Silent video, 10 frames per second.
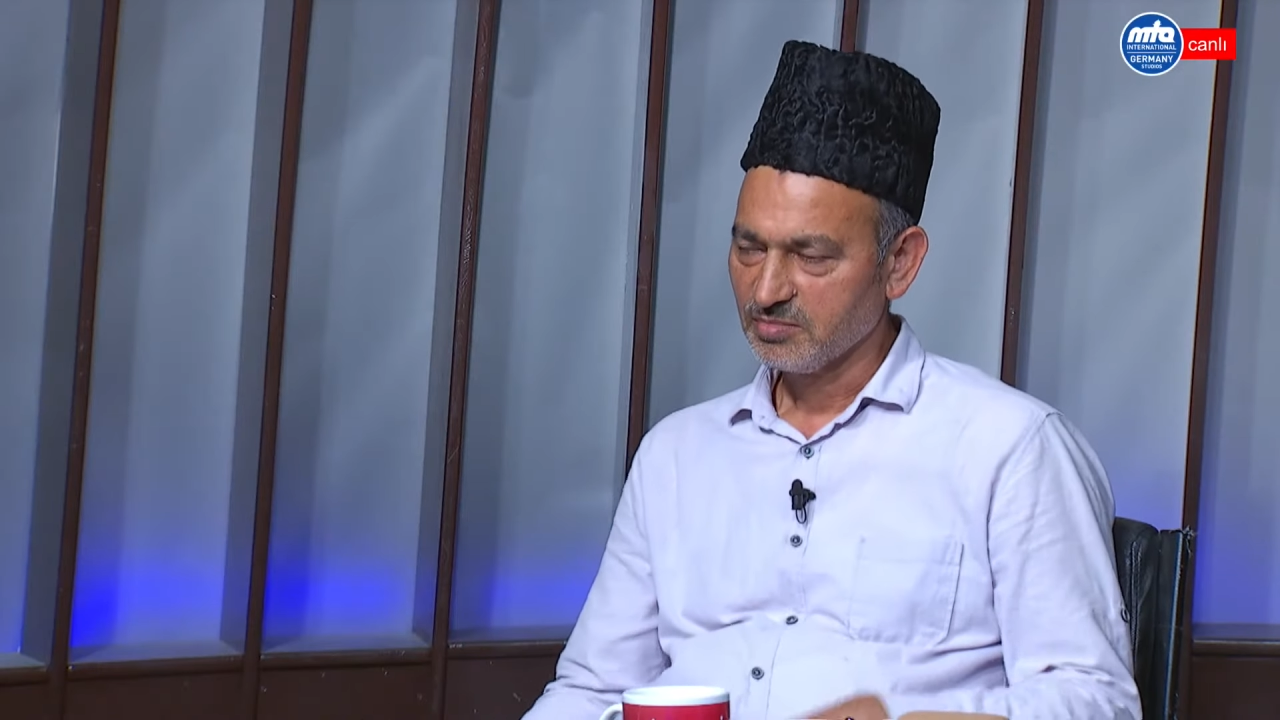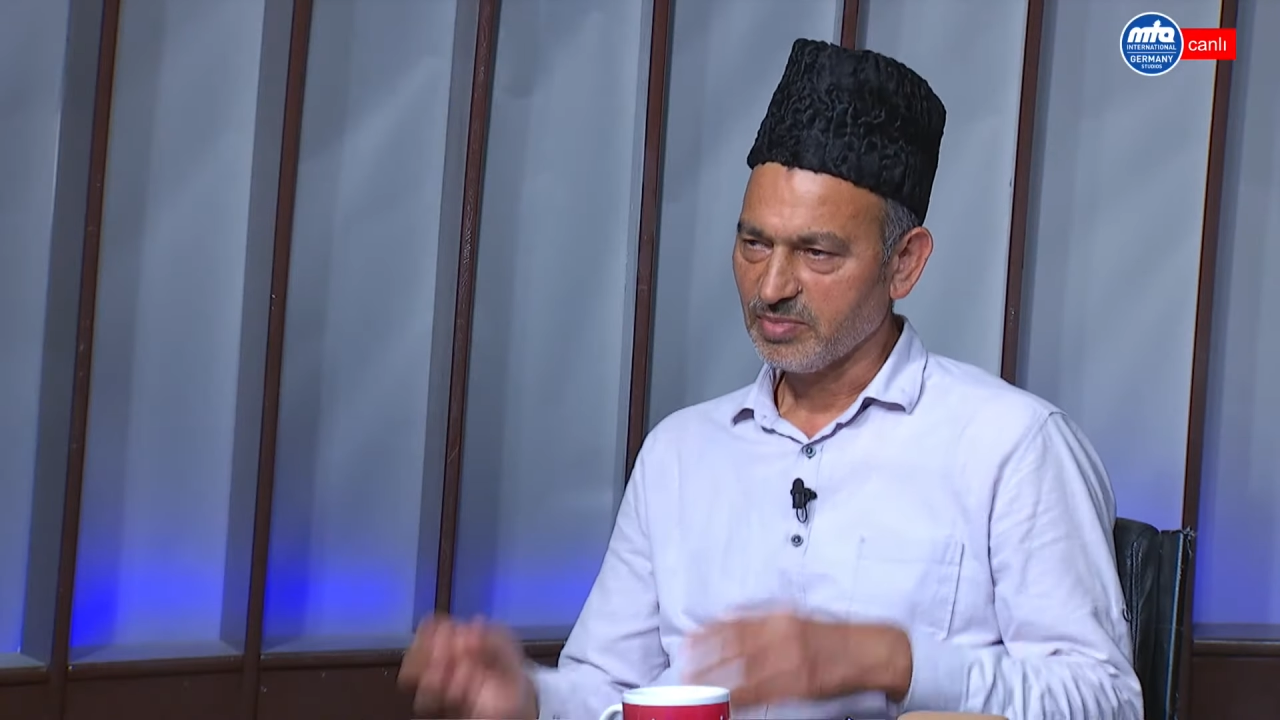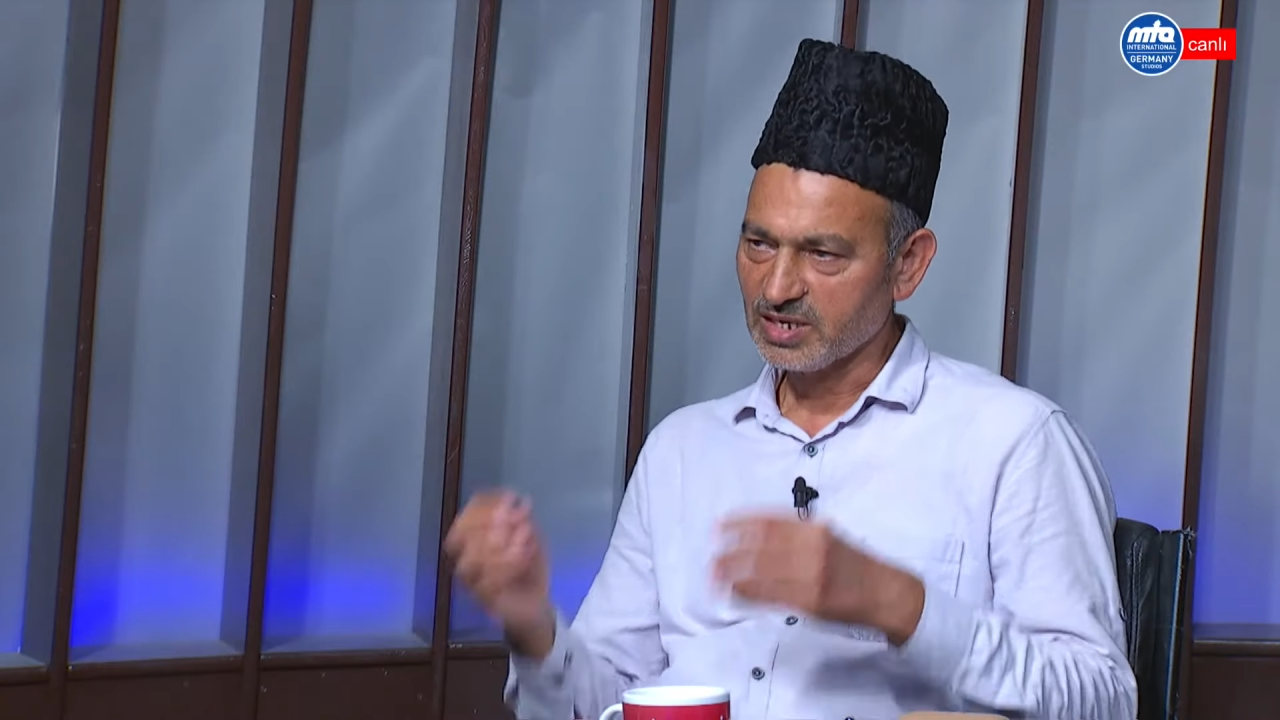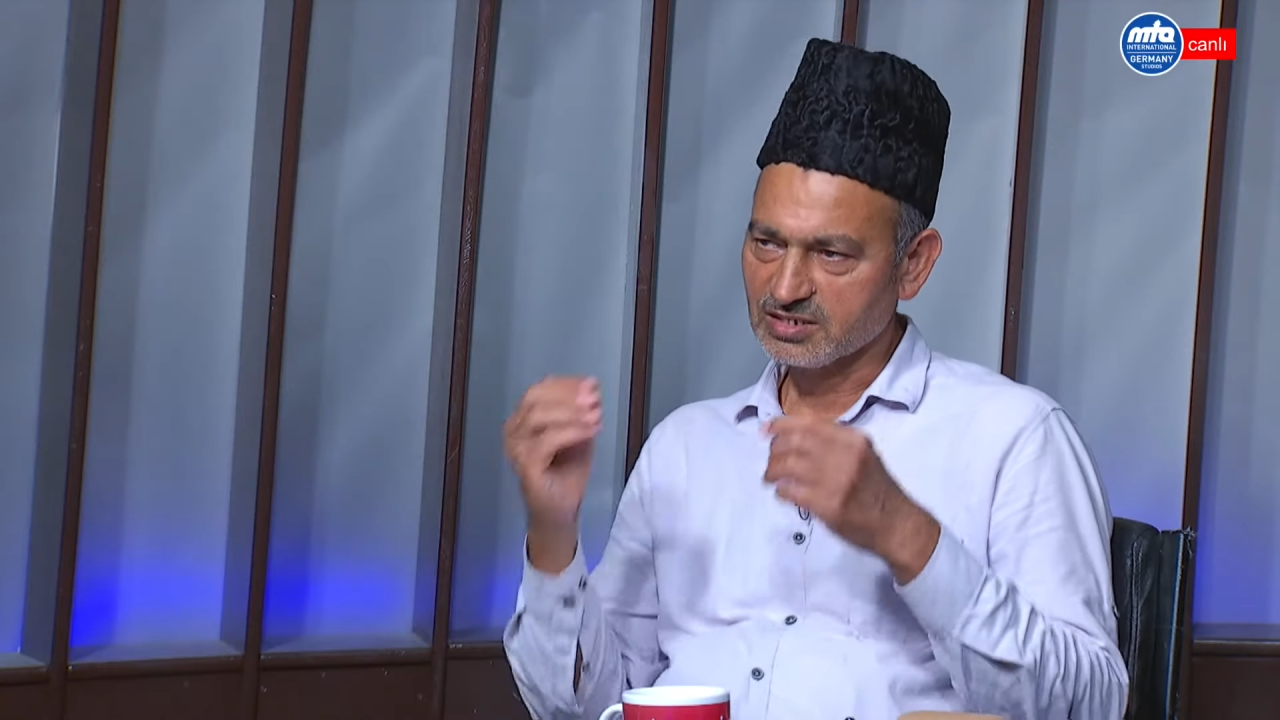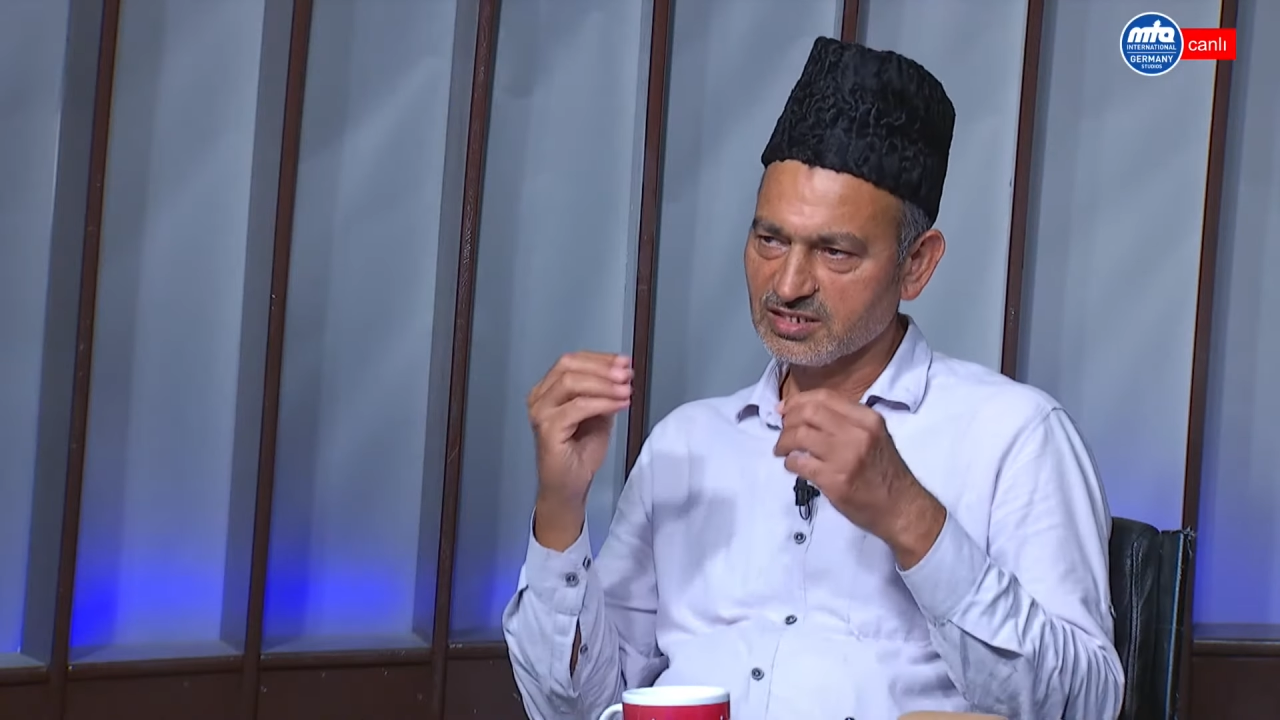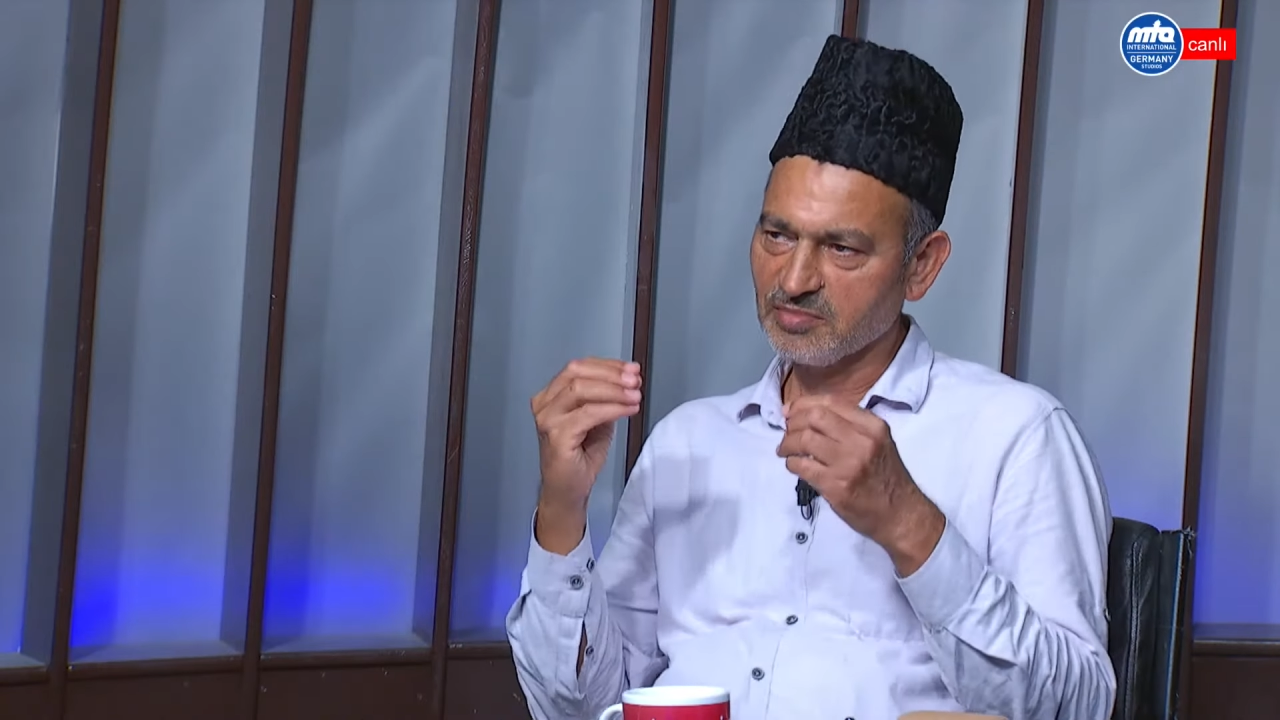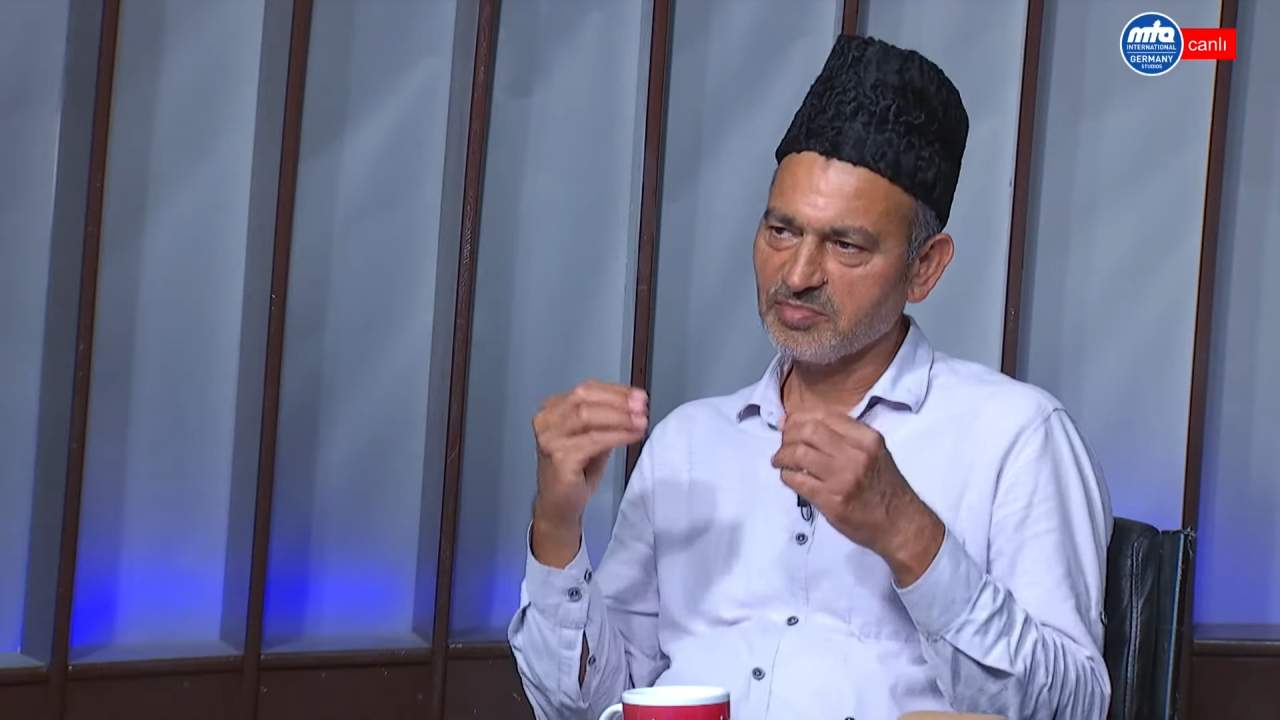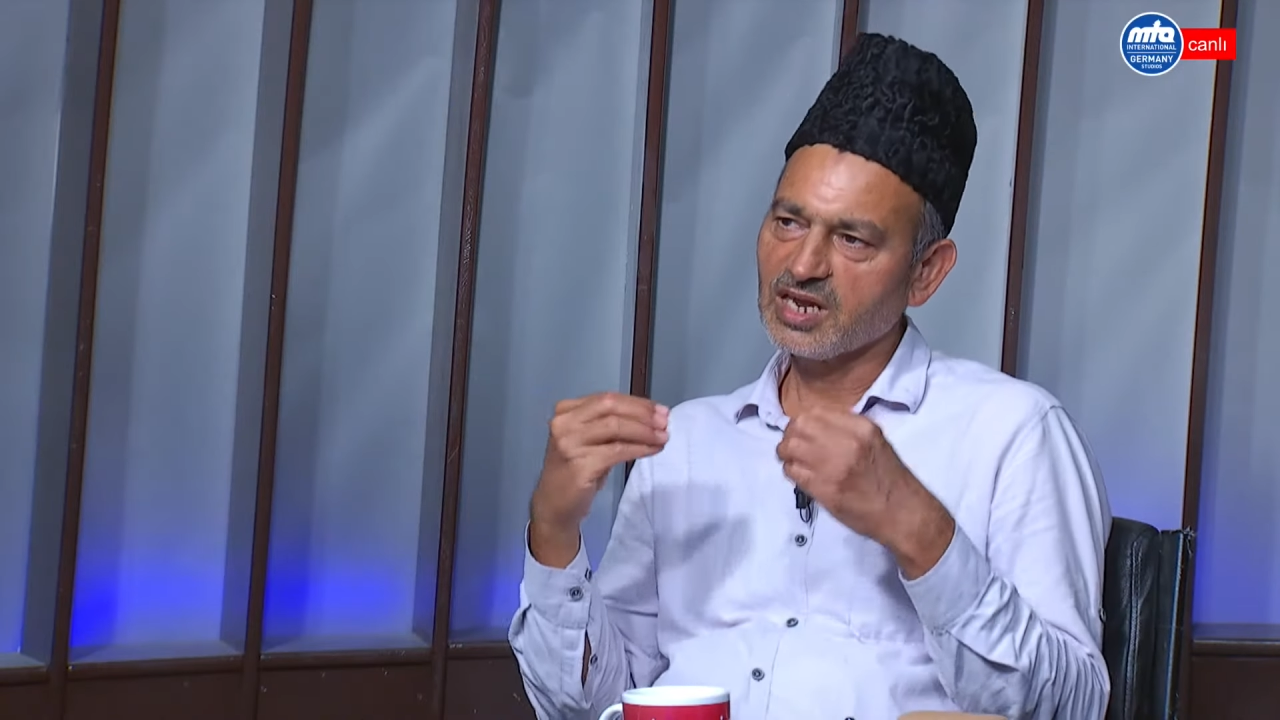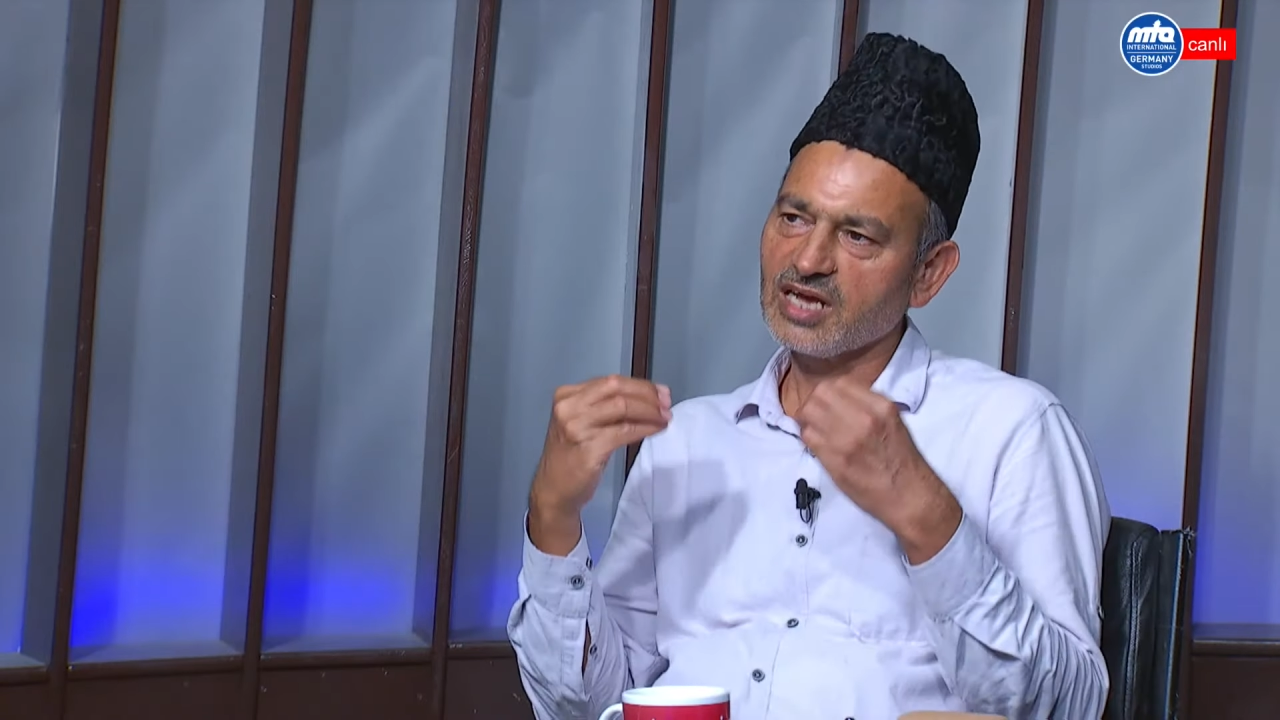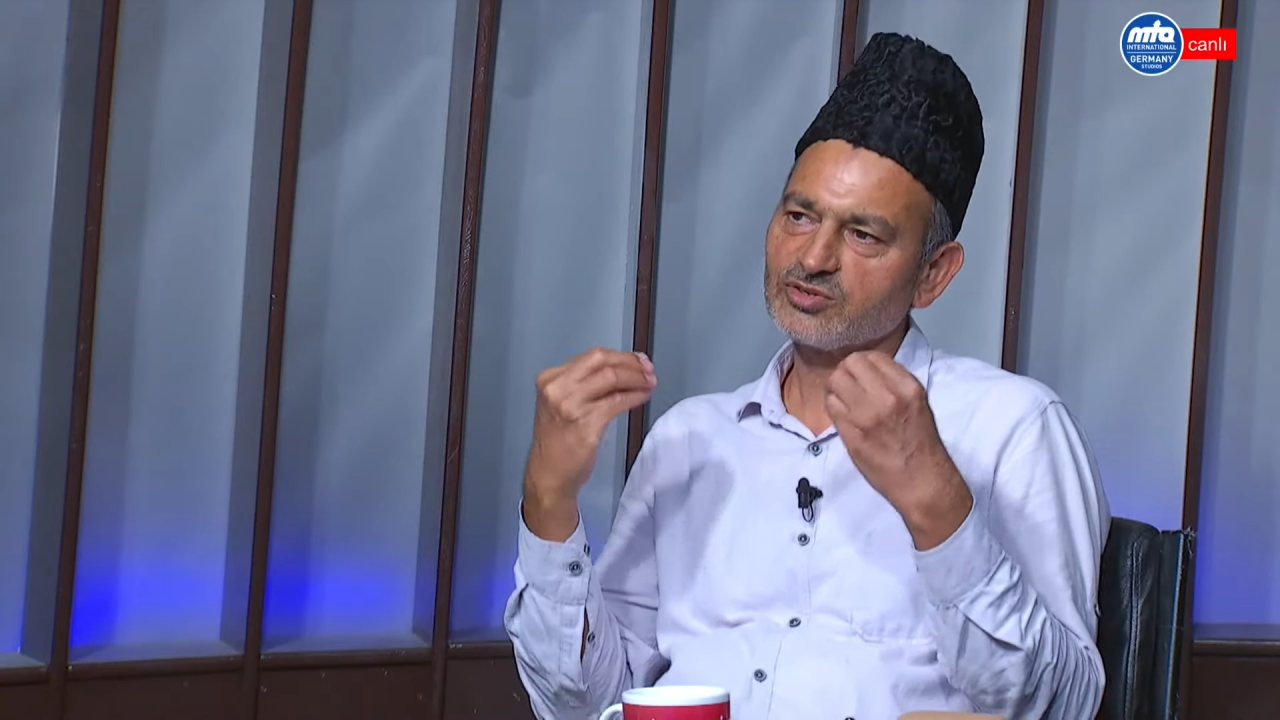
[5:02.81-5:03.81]
Başını da
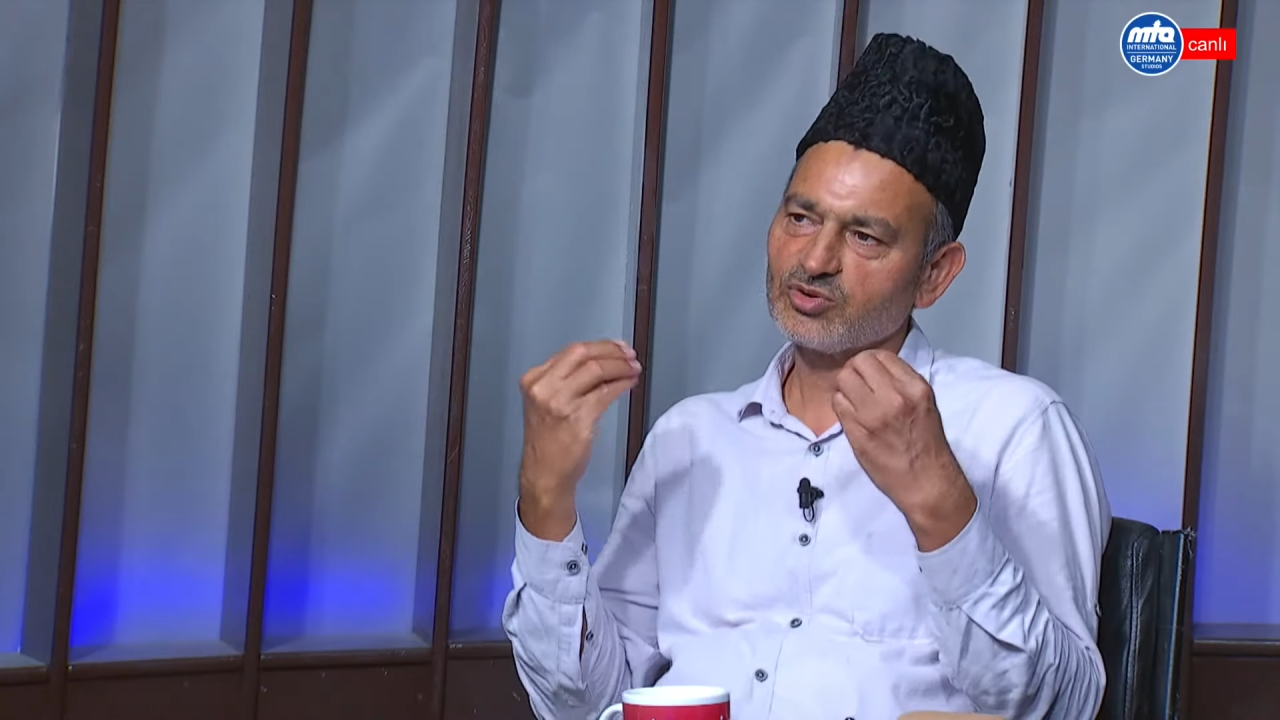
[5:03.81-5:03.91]
biraz